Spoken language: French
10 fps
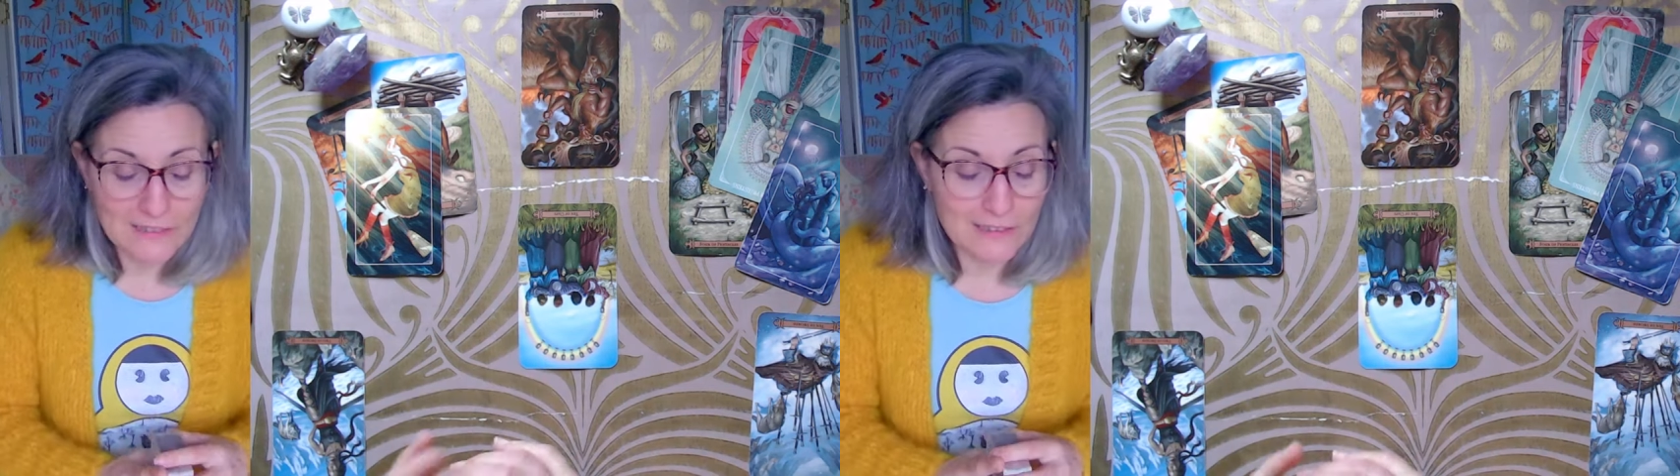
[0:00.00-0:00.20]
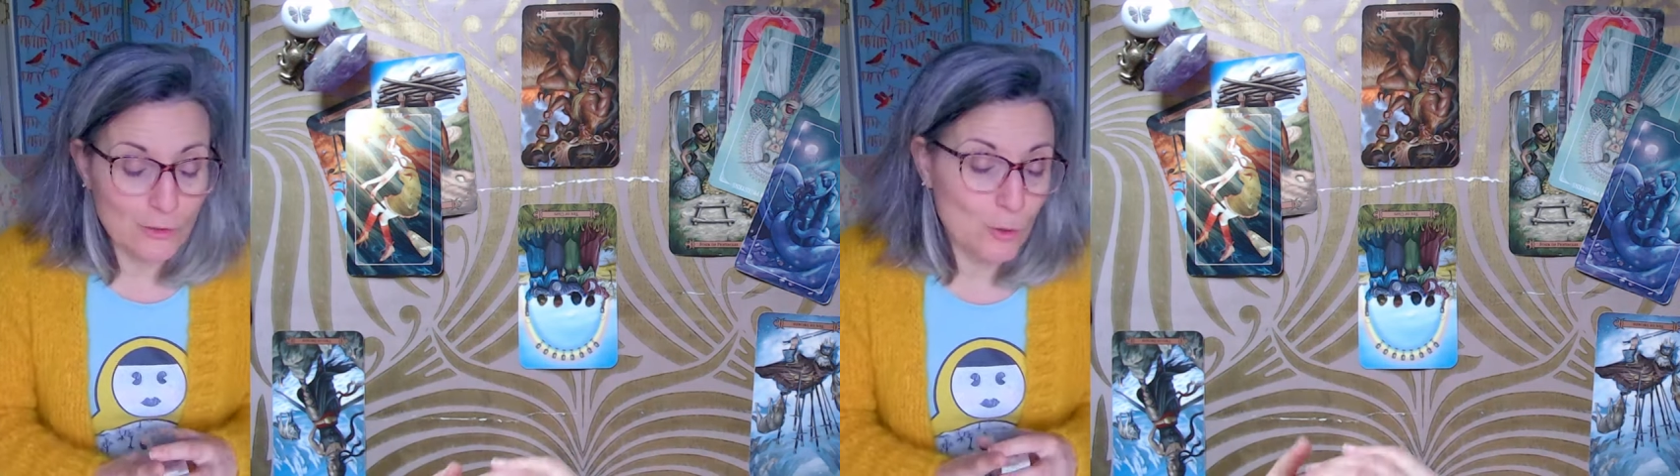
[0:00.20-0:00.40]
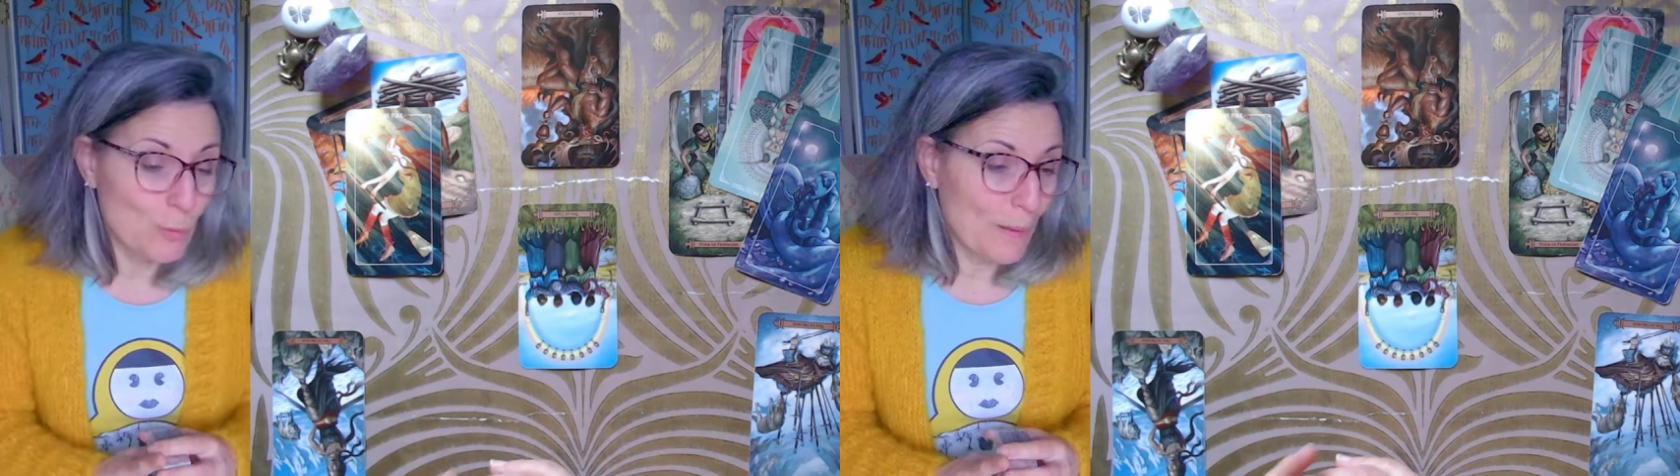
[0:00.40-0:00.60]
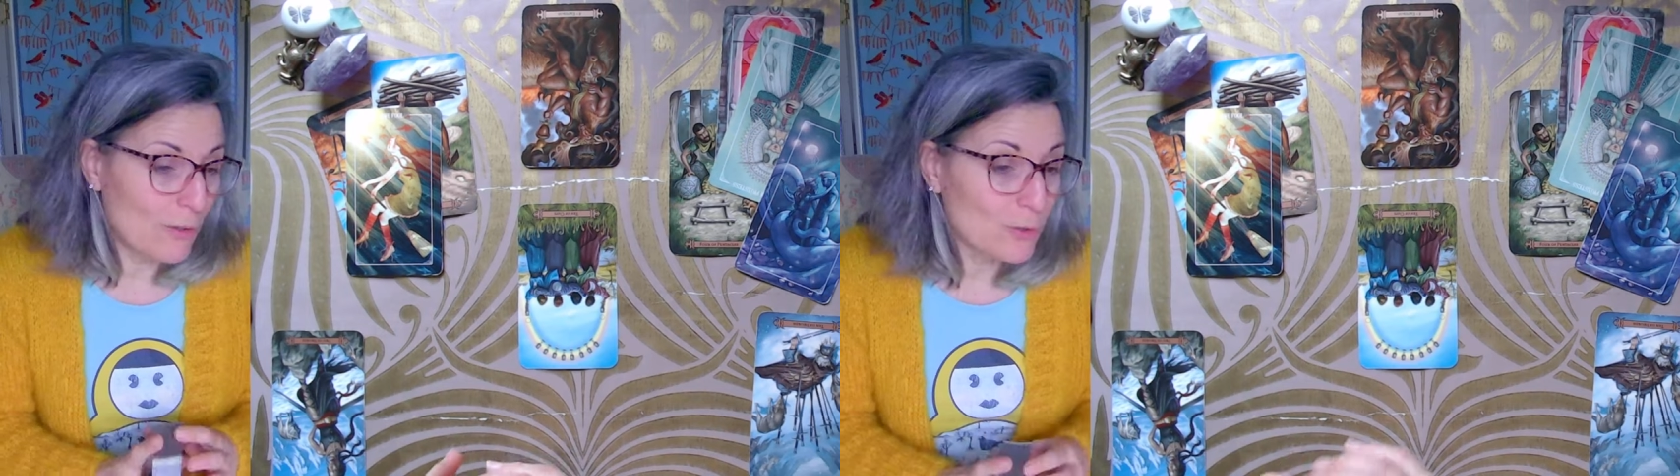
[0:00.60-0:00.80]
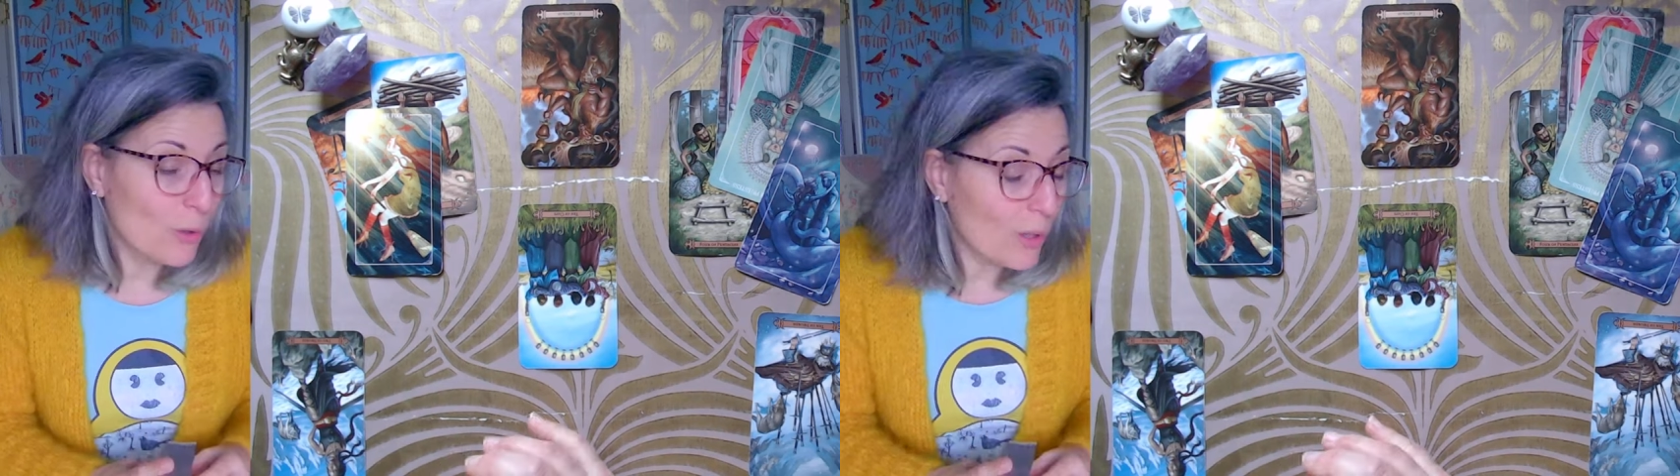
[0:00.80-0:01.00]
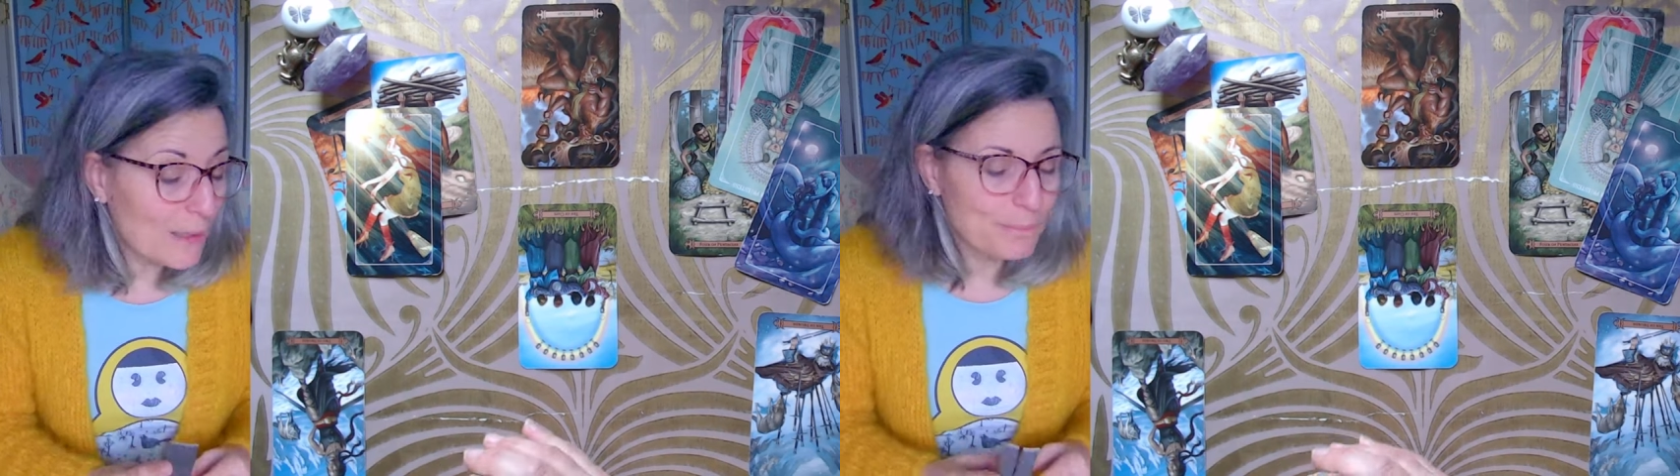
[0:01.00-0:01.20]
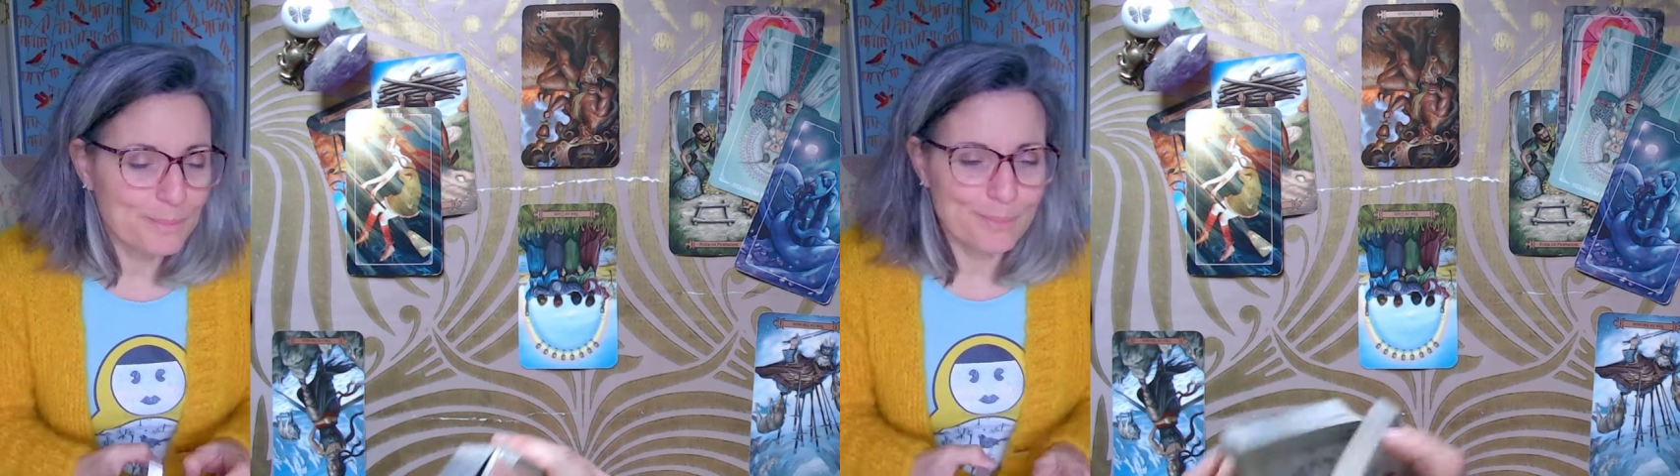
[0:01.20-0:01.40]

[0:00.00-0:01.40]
10 de coupe à l'endroit.